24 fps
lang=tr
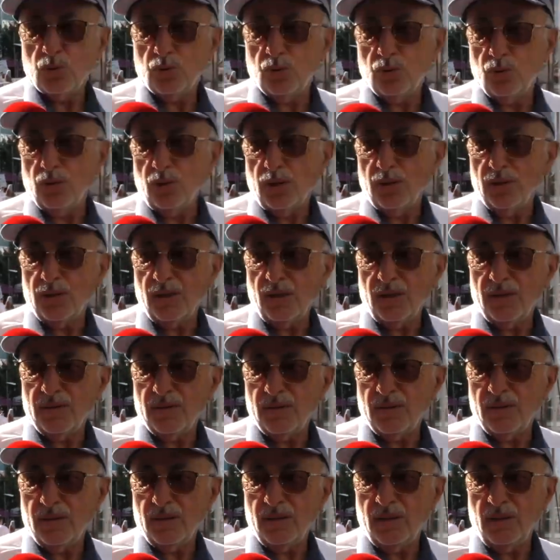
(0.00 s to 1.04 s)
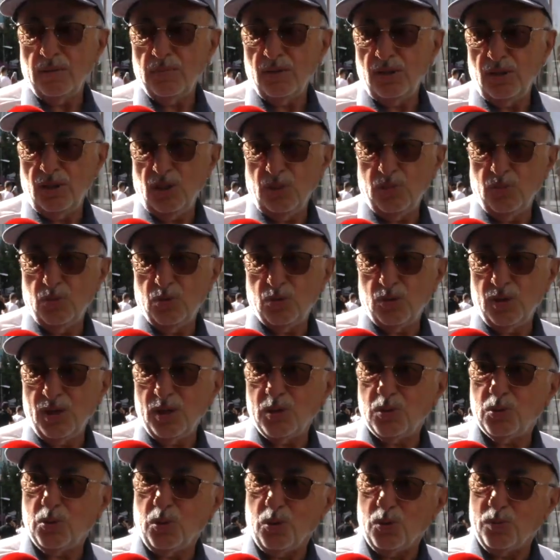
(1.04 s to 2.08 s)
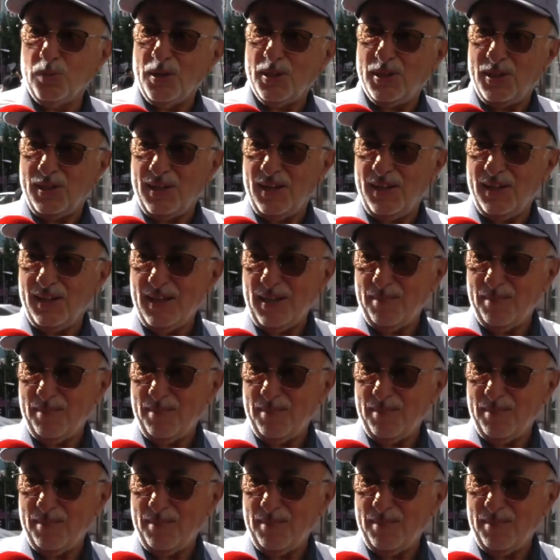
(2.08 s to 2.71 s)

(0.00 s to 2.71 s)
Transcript: Şu anda 2023'te Çorum'a trenin